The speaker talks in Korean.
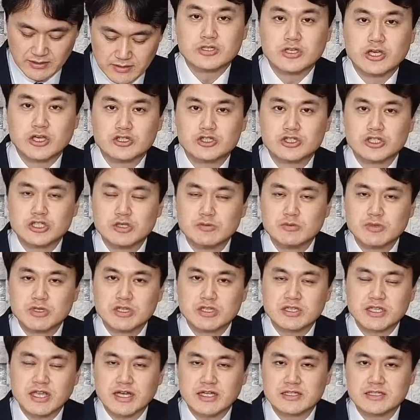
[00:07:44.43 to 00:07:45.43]

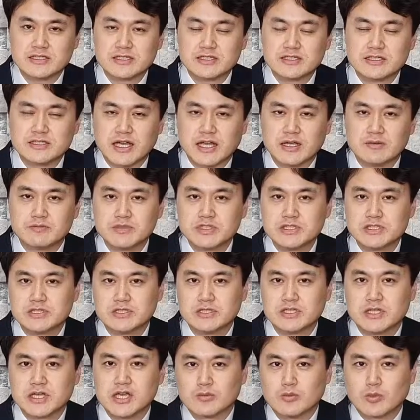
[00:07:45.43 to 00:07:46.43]
예수님을 따르는 삶은
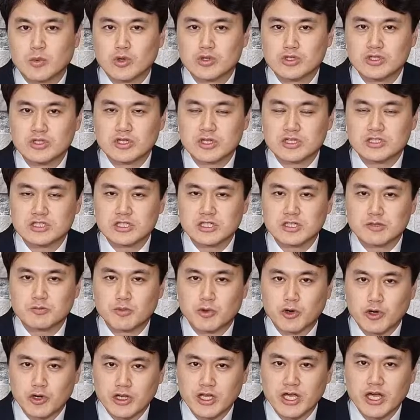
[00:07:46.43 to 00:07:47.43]
모든 것을
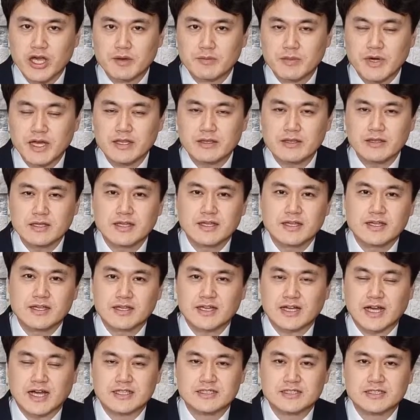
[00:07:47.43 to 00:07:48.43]
버려야만
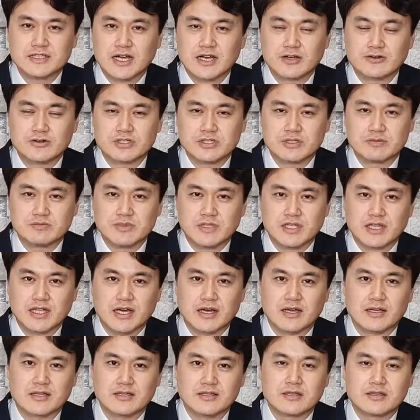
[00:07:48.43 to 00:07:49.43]
가능한
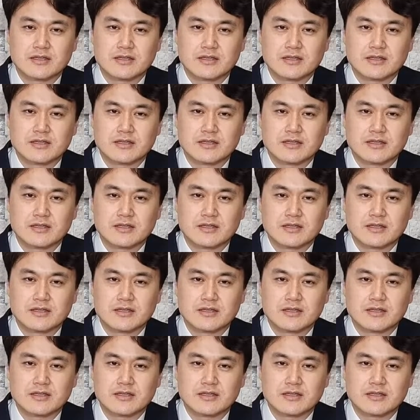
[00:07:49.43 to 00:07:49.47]
것입니다.